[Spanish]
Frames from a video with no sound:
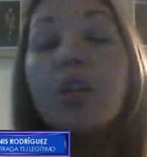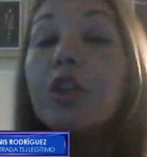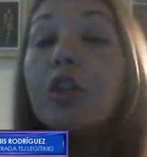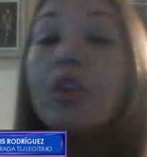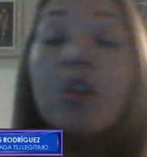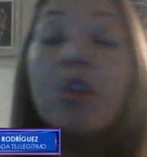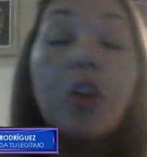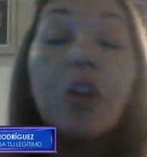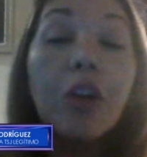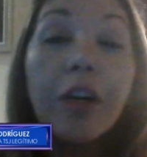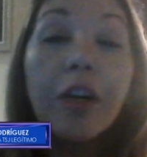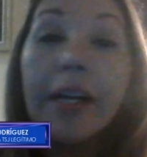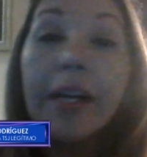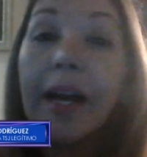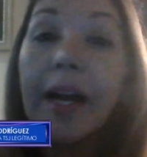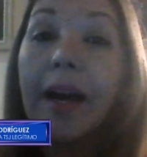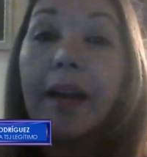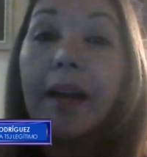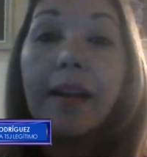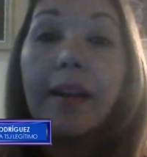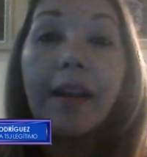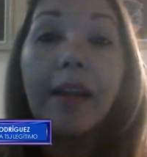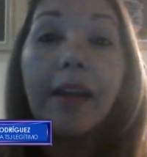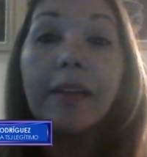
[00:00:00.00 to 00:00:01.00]
No,
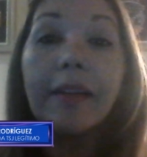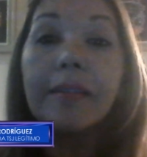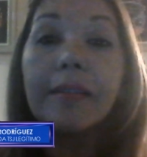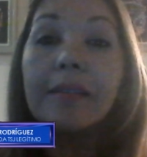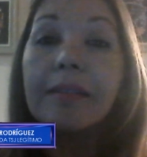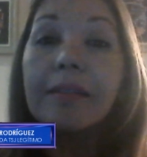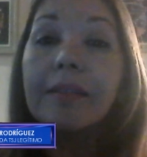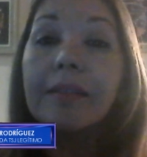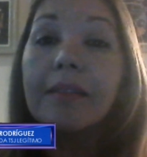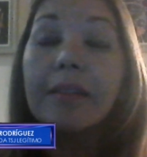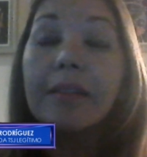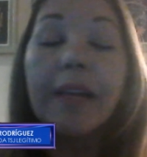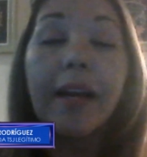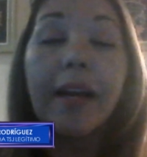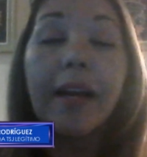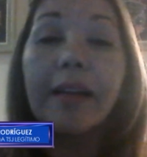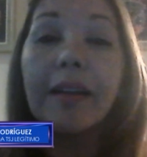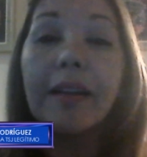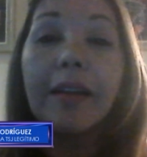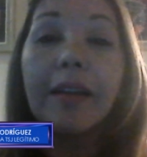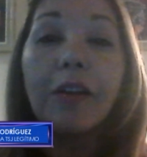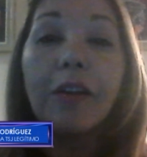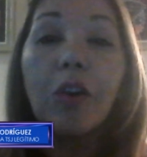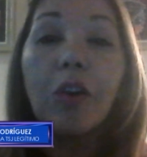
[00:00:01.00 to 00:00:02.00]
Carlas,
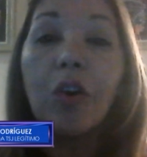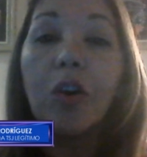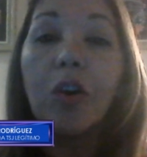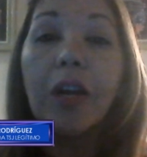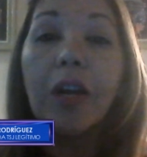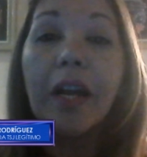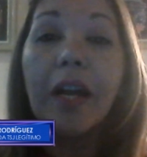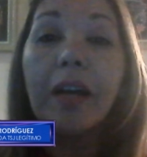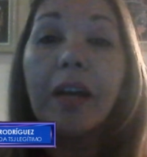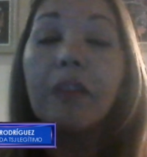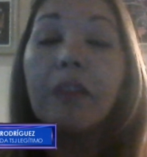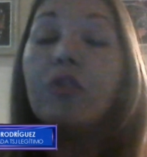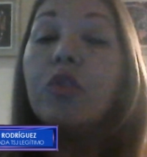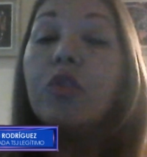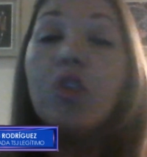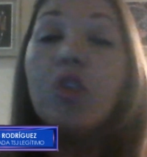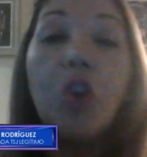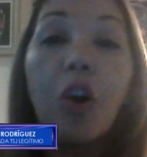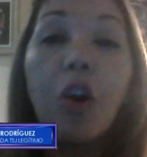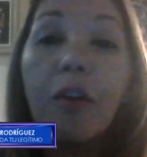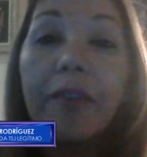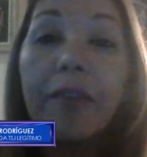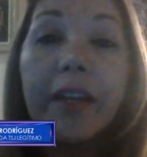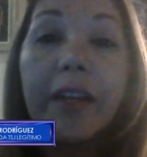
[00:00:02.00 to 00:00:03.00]
Carla Angola,
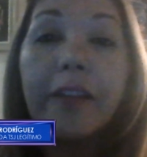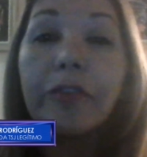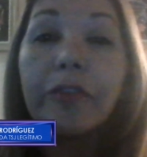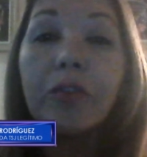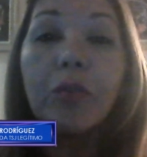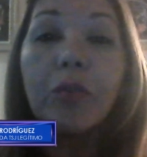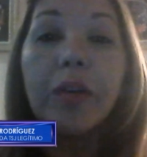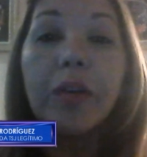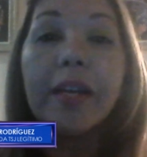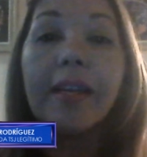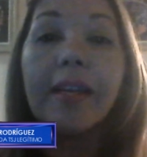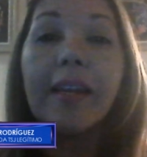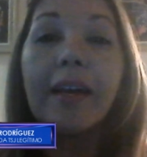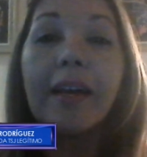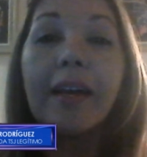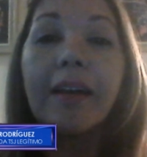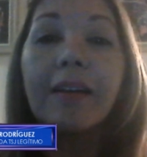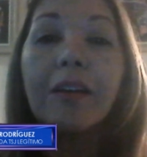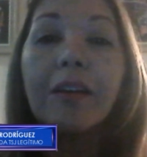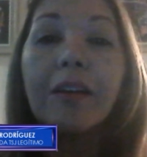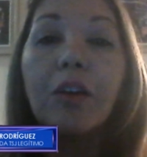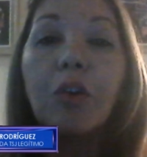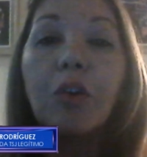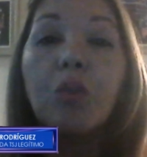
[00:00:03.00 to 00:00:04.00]
no Venezuela.
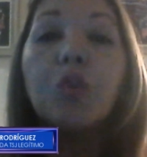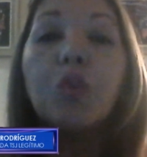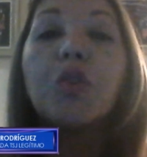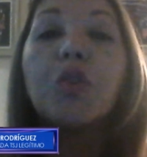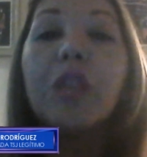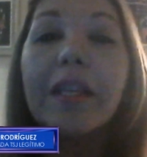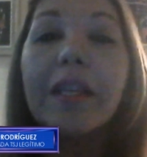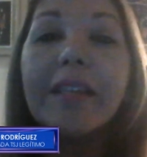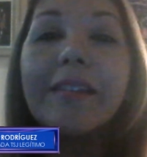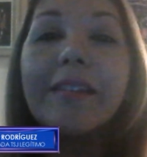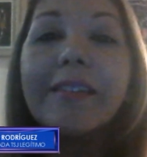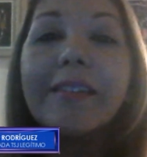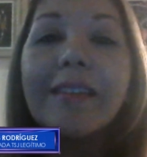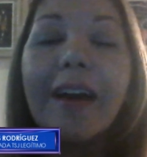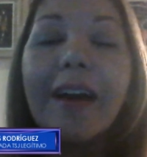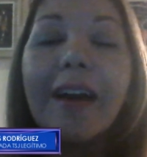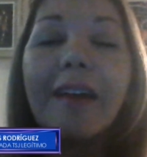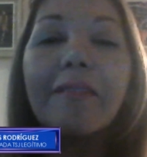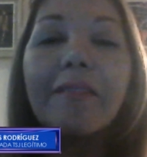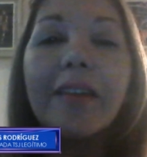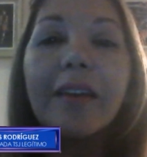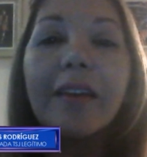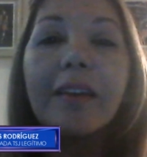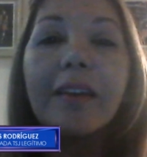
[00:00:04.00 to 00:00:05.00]
Ustedes
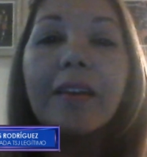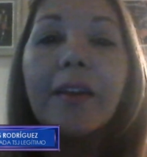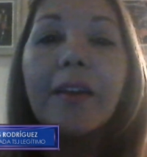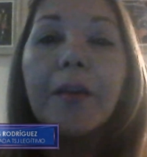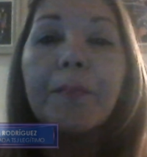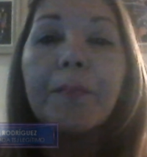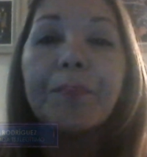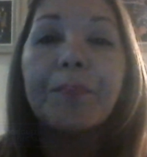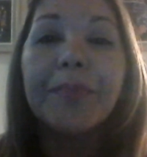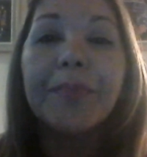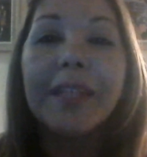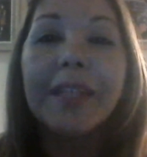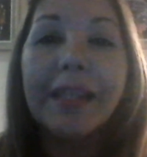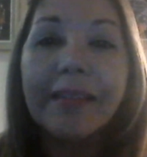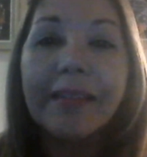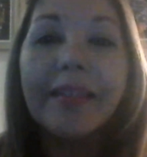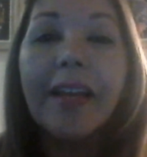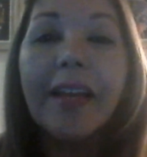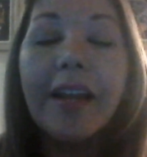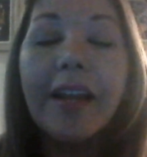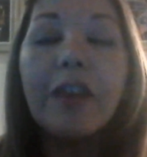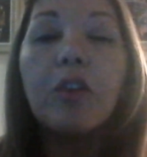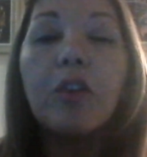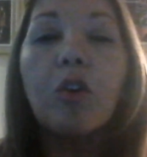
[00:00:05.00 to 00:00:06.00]
saben que ese
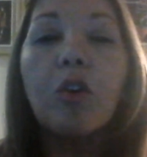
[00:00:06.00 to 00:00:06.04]
es el